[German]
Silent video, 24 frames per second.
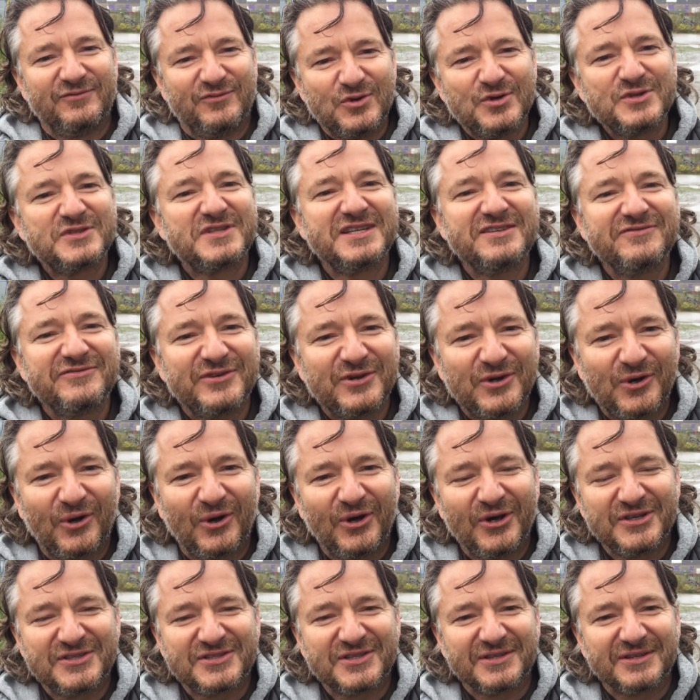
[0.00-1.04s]
Wo sind wir
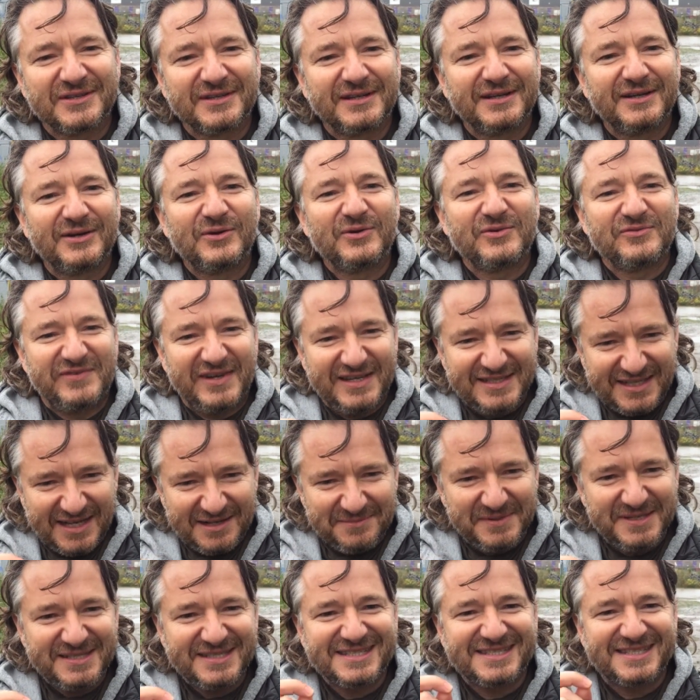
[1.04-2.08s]
heute? Und
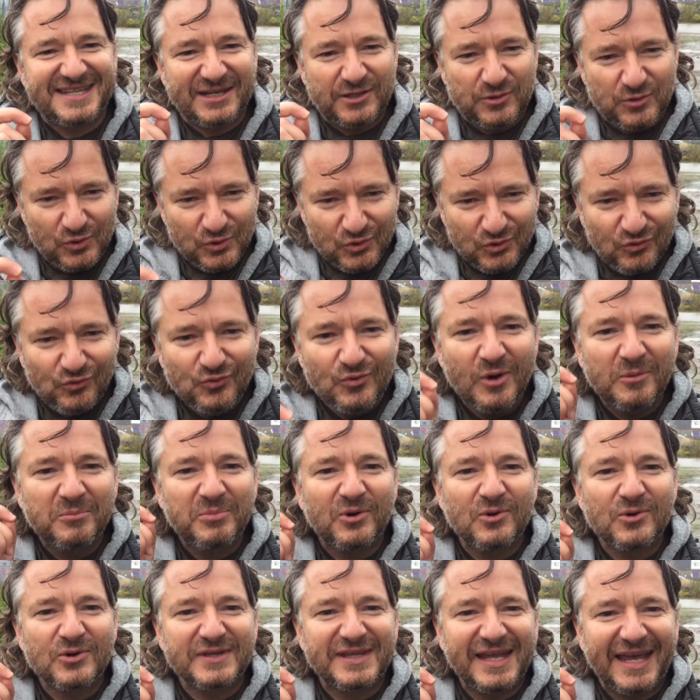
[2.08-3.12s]
weshalb ist es der
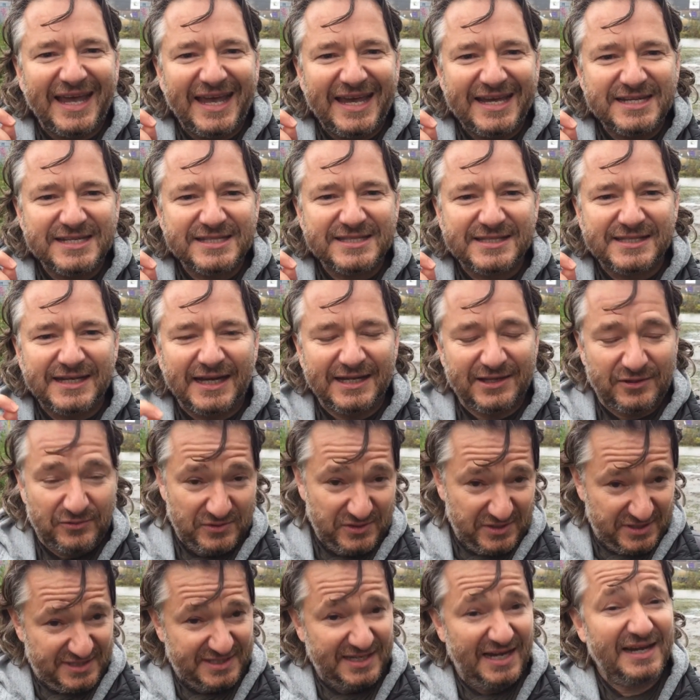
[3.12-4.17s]
Kulturbruch der Echtzeit?
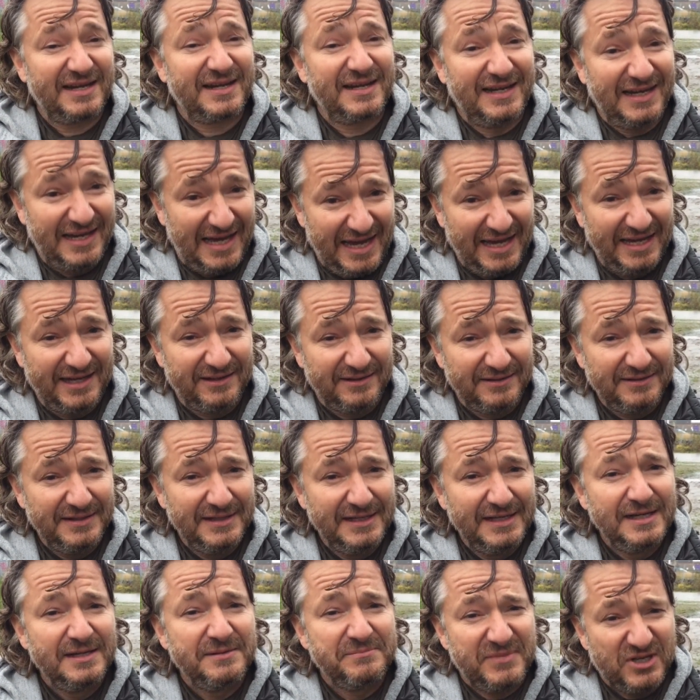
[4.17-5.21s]
Und ich sage leider,
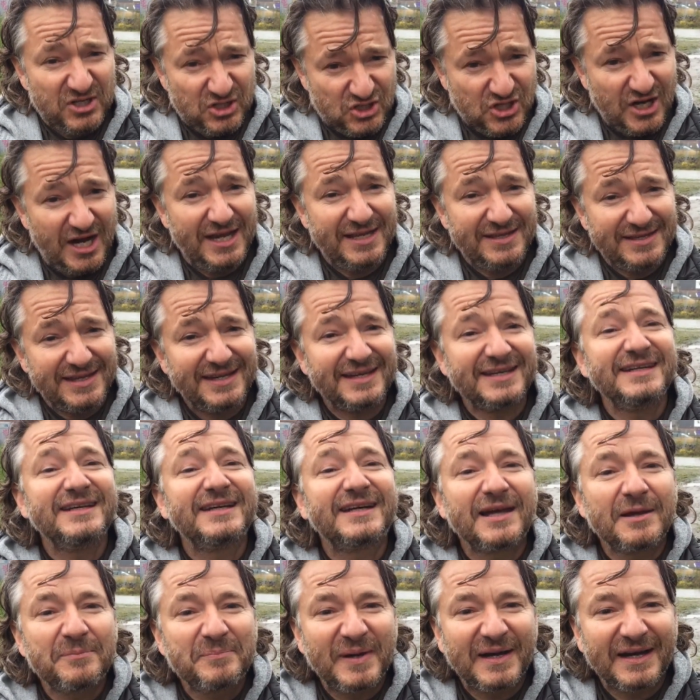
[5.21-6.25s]
mir scheint er
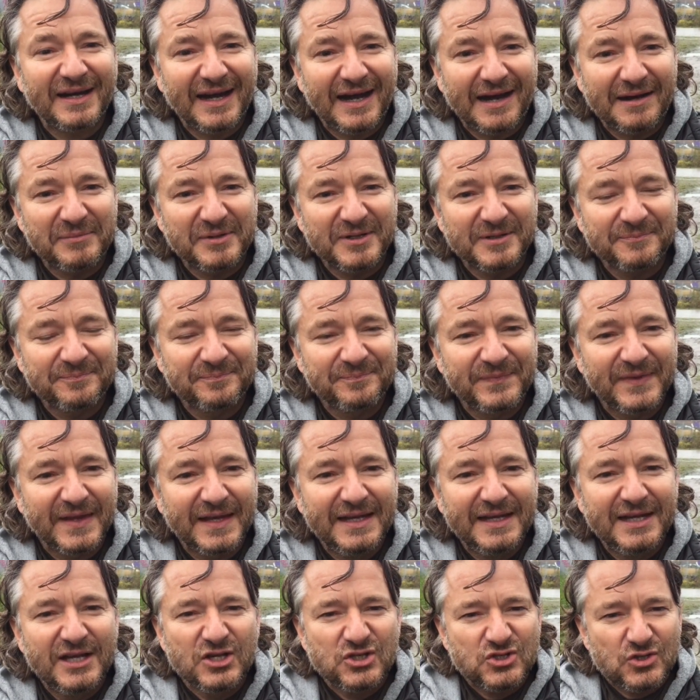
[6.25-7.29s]
irreparabel.
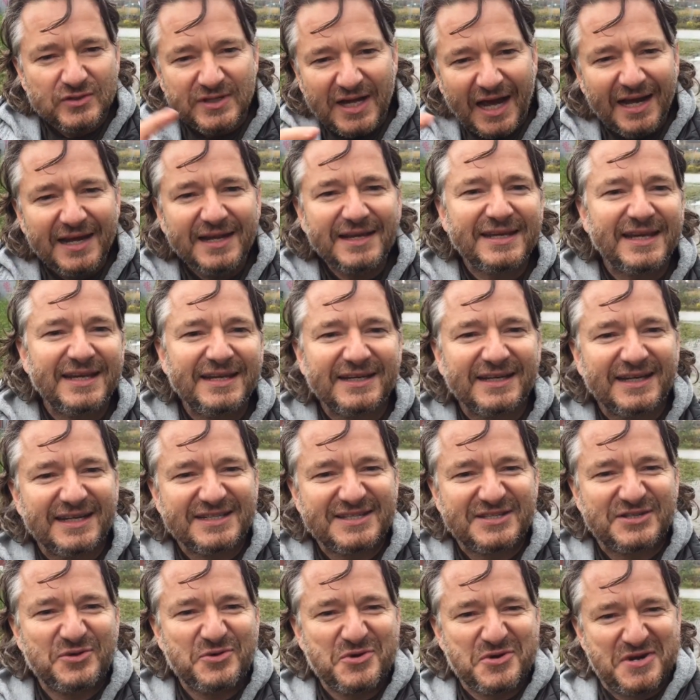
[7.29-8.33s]
Schon alle
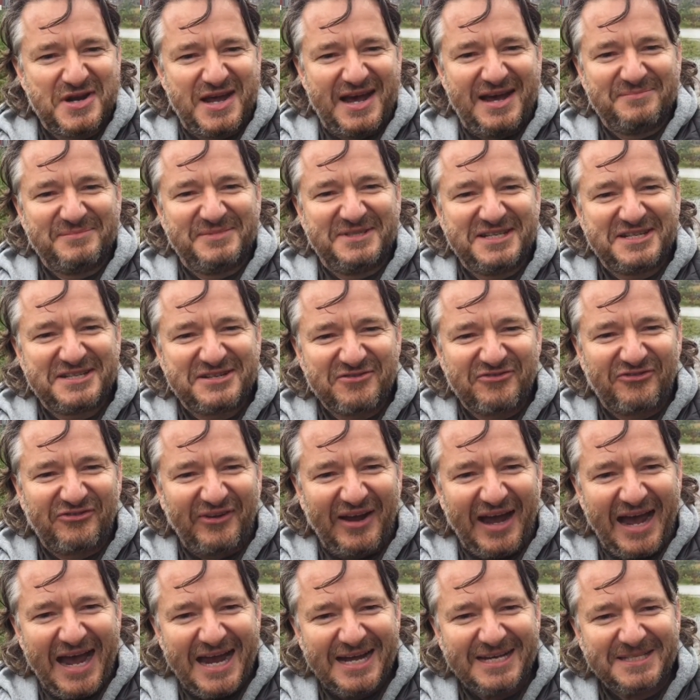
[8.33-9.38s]
Generationen haben sich
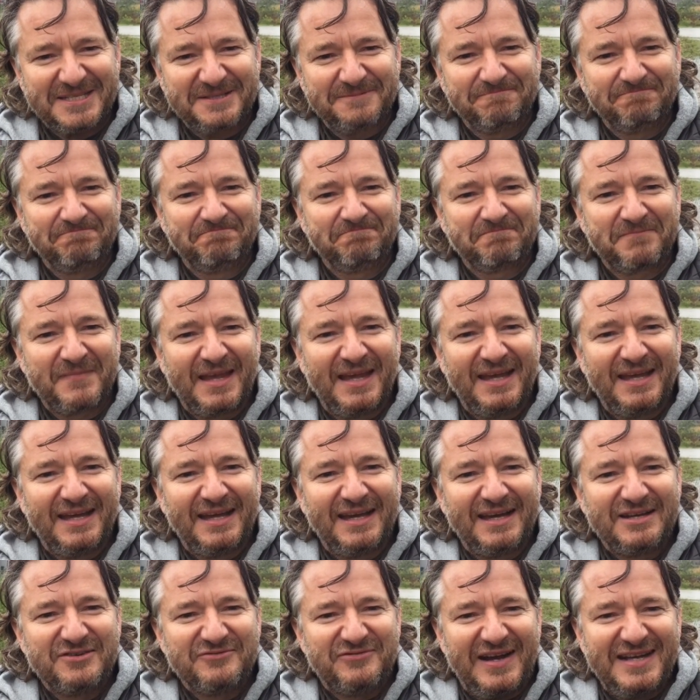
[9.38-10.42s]
gefragt,
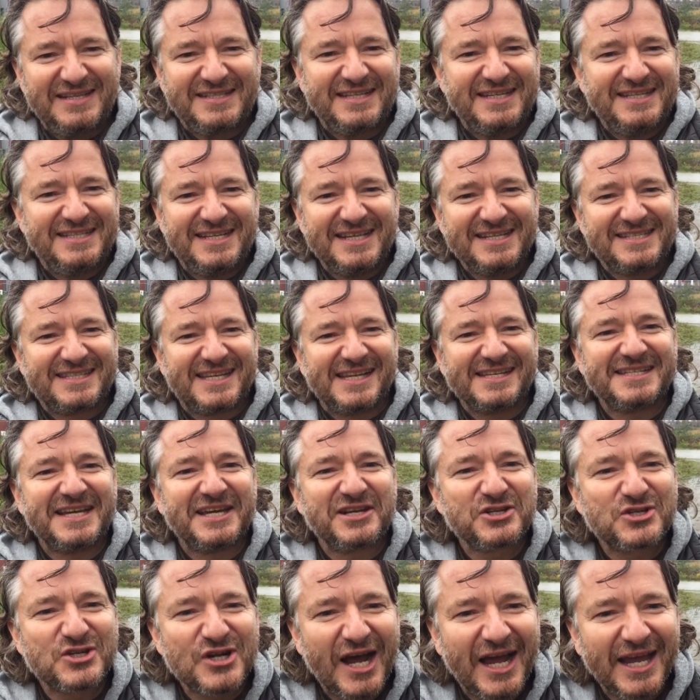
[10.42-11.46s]
was ist jetzt das
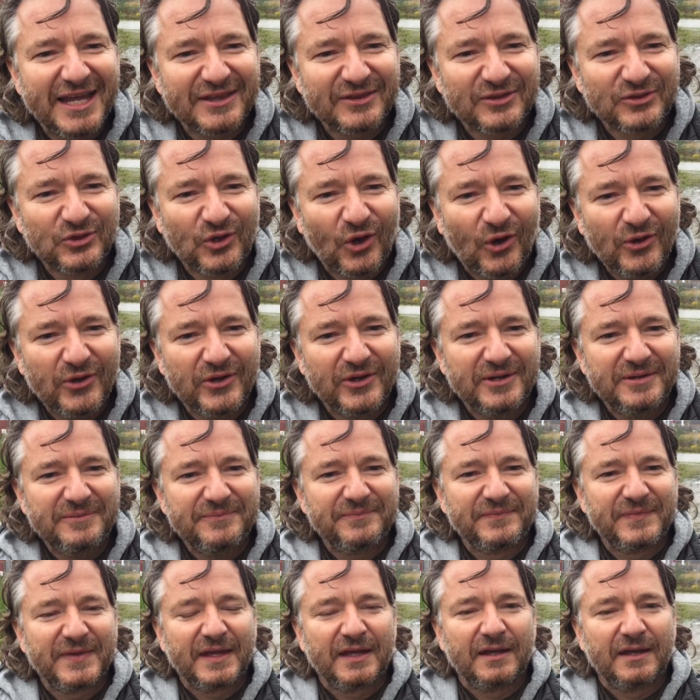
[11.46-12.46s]
entscheidend Neue?